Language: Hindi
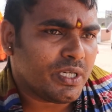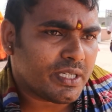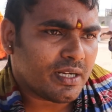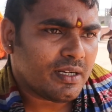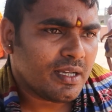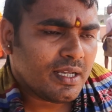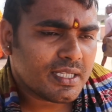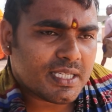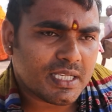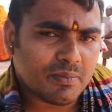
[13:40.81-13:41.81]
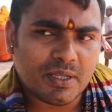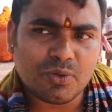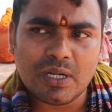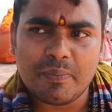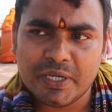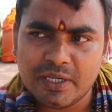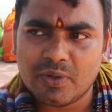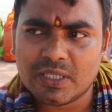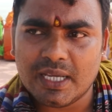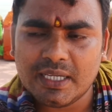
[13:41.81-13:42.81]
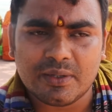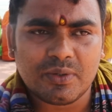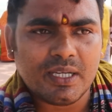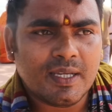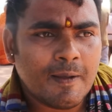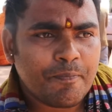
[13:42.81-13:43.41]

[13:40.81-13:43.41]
विंटर सीजन में थोड़ा भीड़ होता है क्योंकि